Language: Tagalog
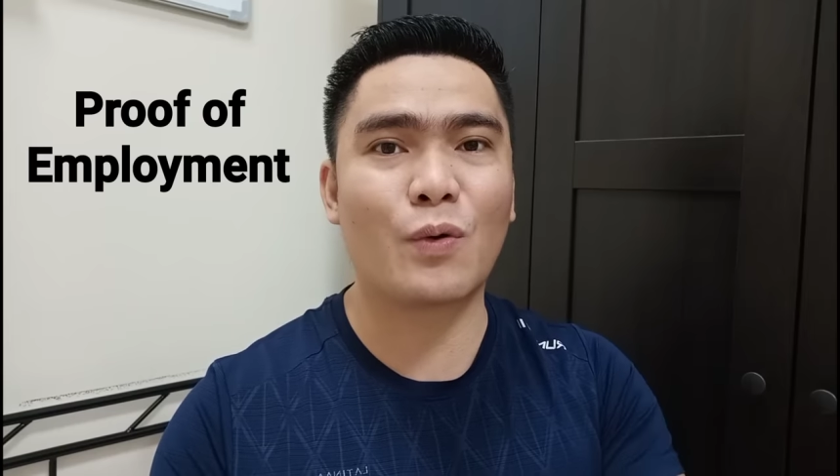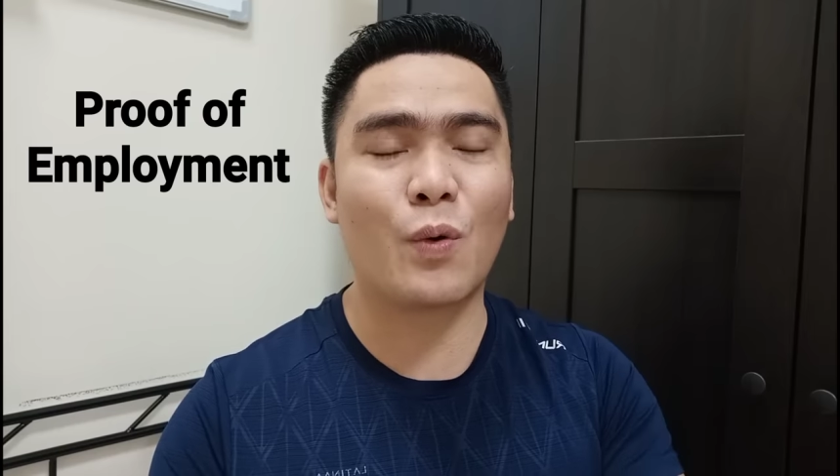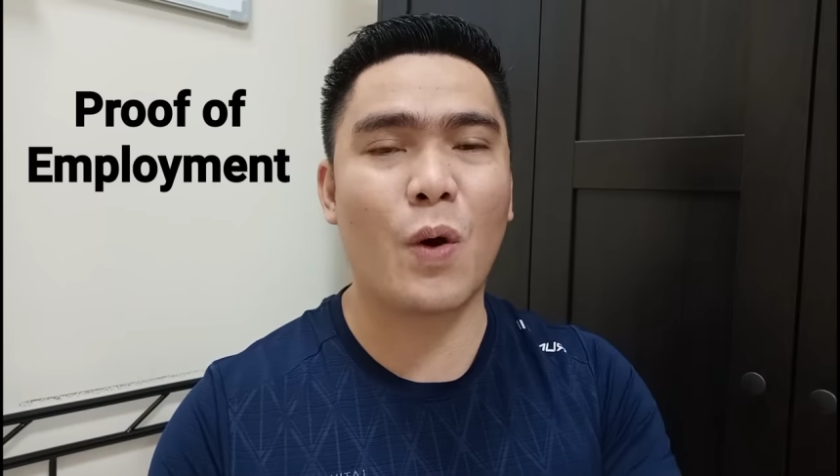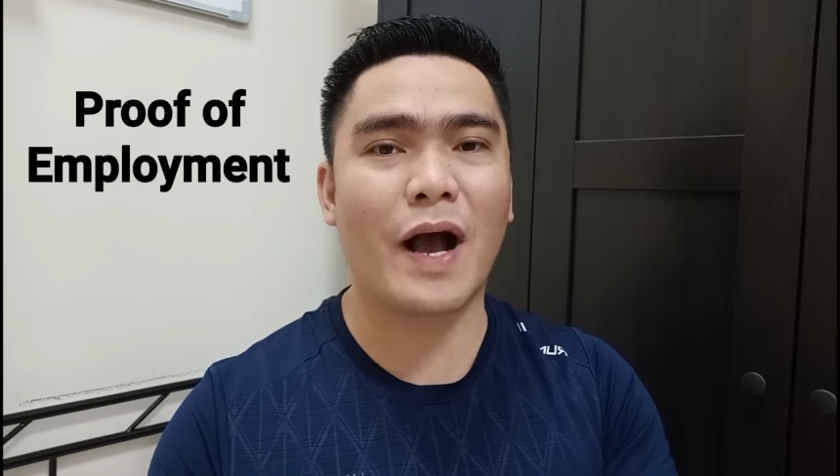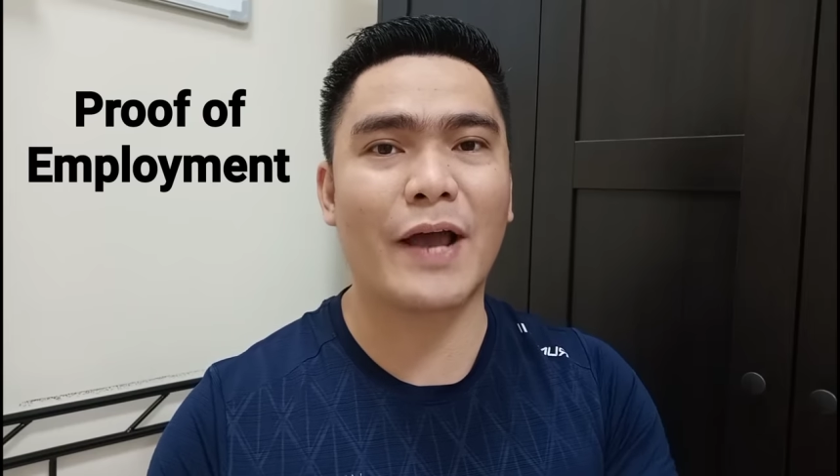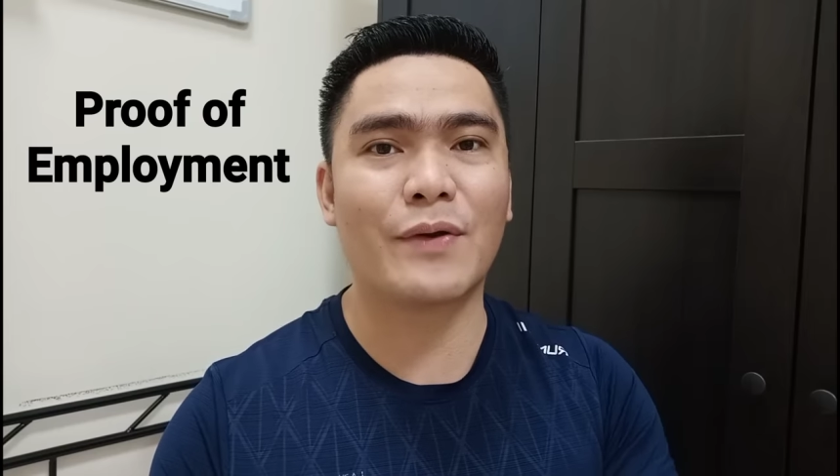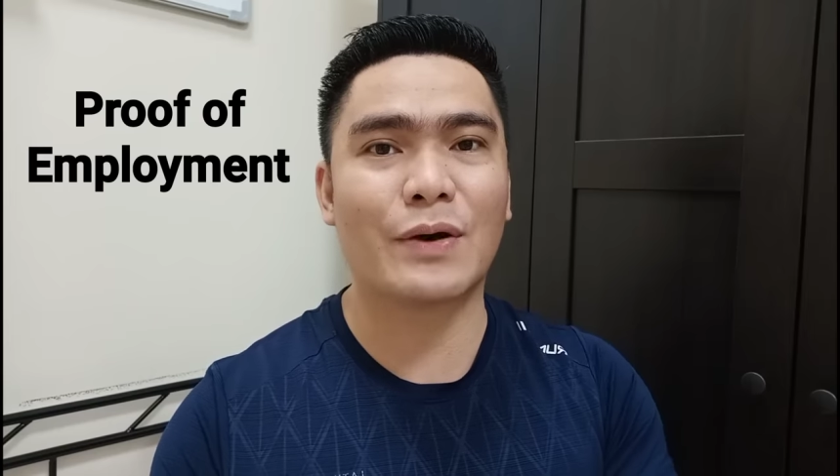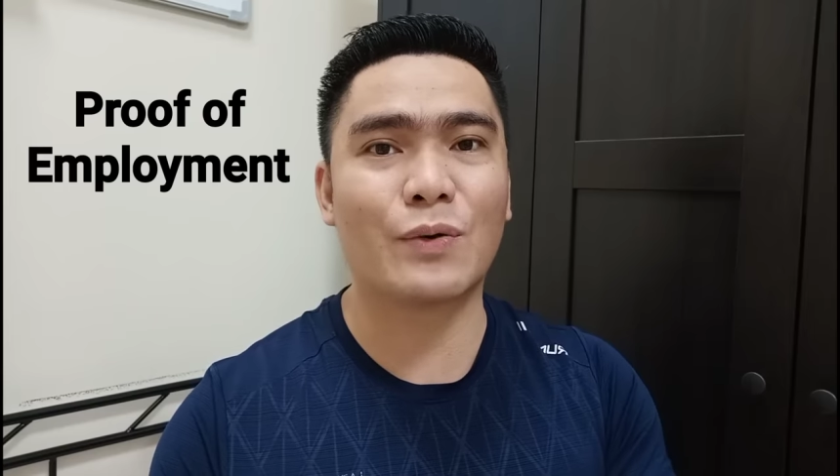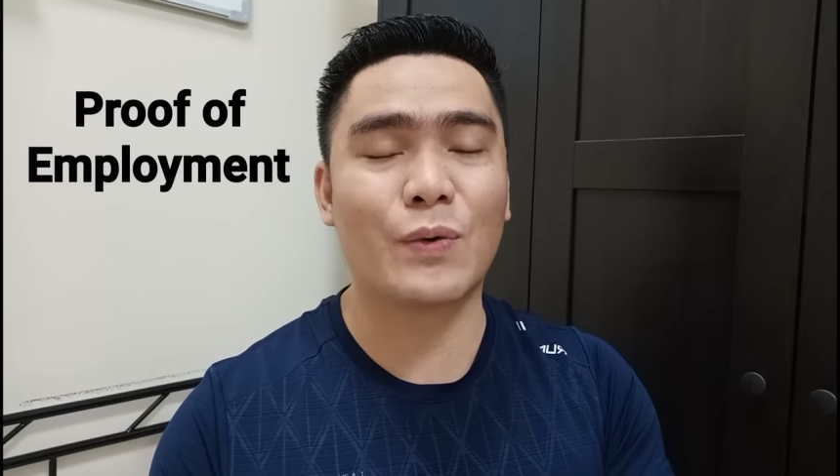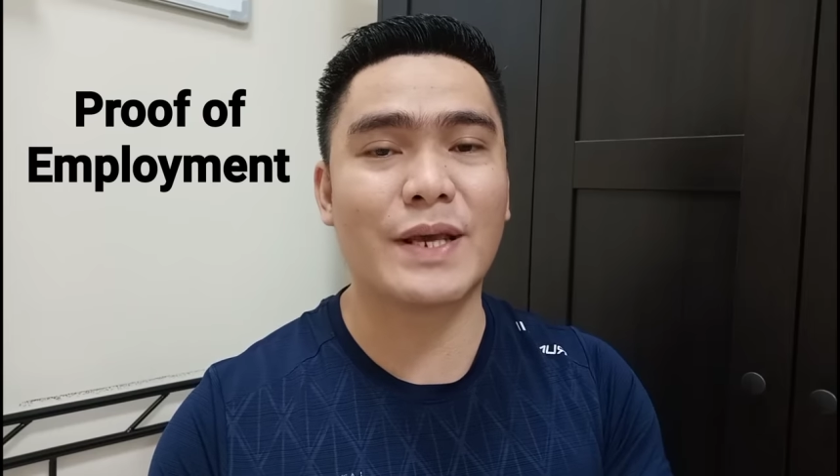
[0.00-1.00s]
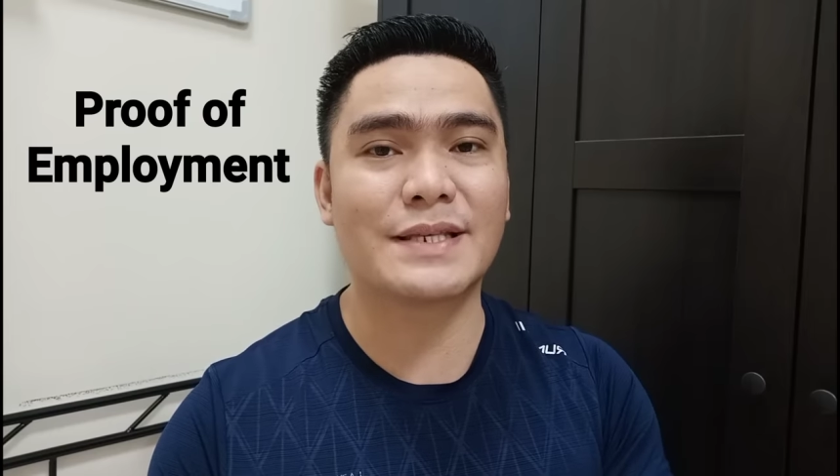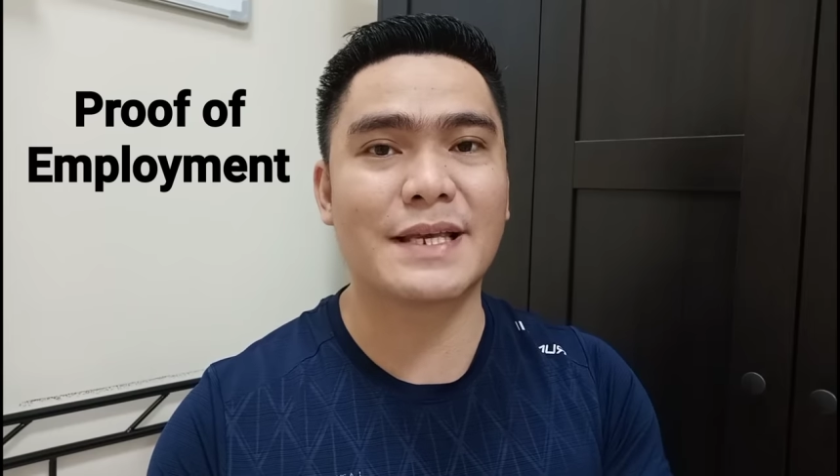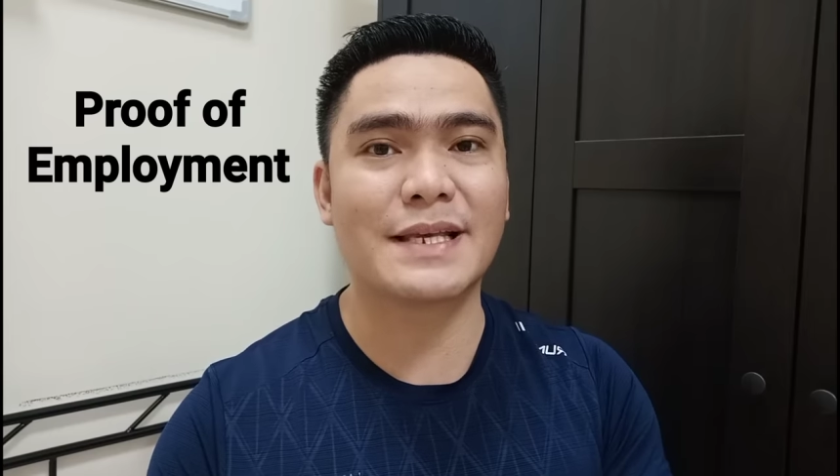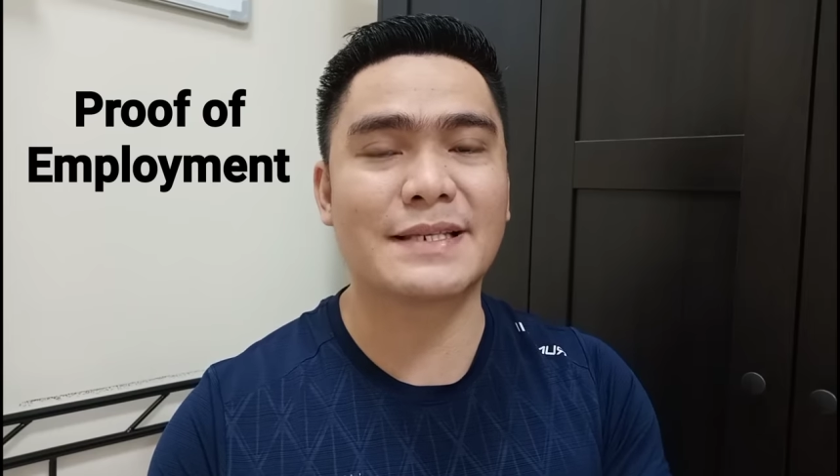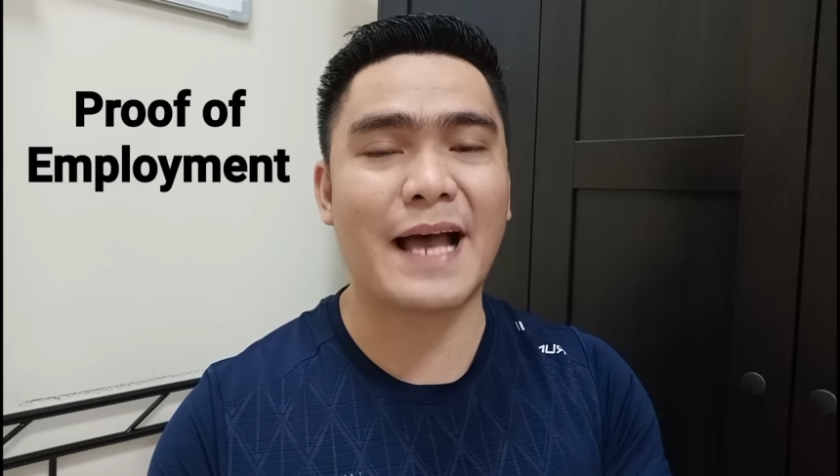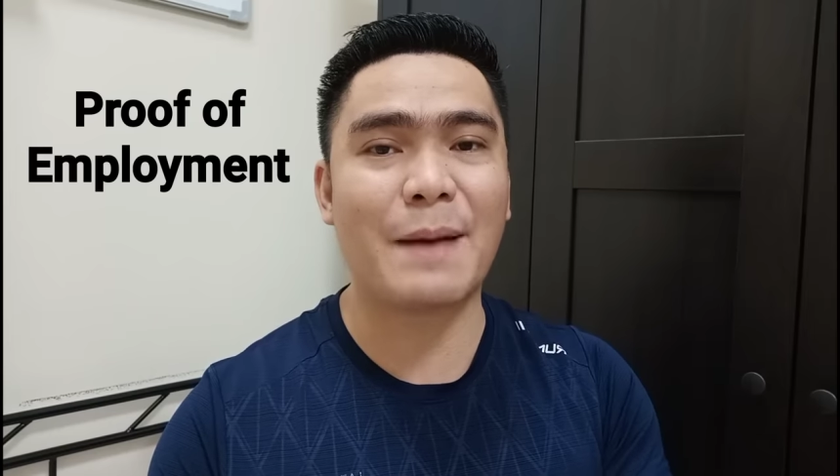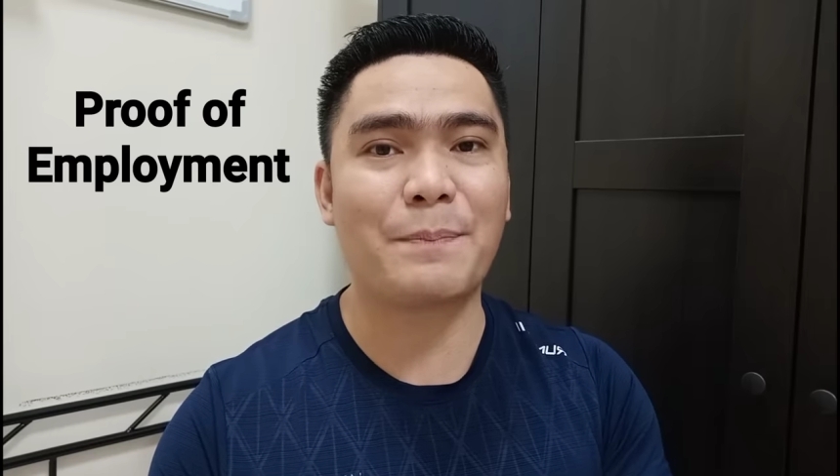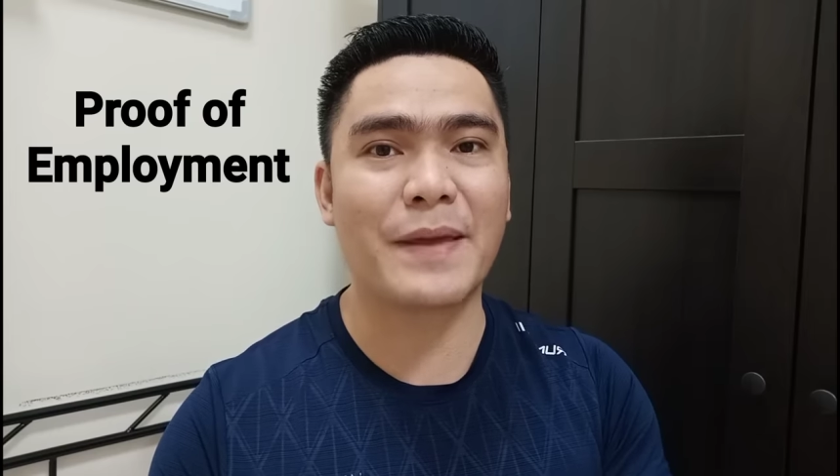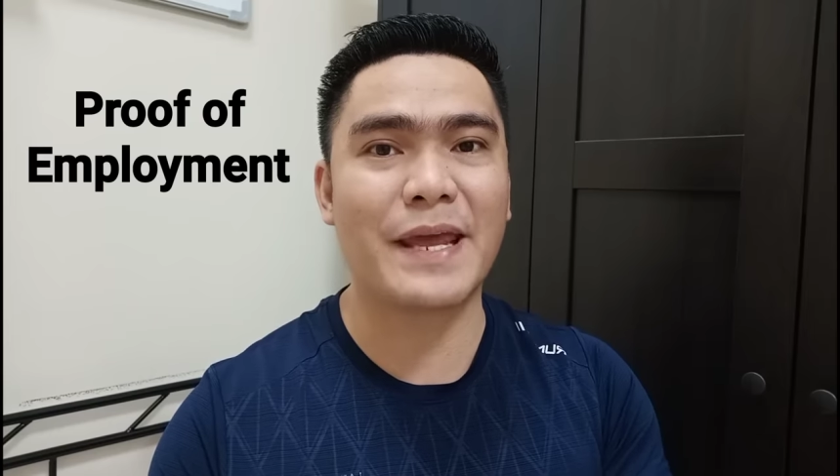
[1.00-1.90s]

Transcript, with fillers: kukuha kayo ng OEC sa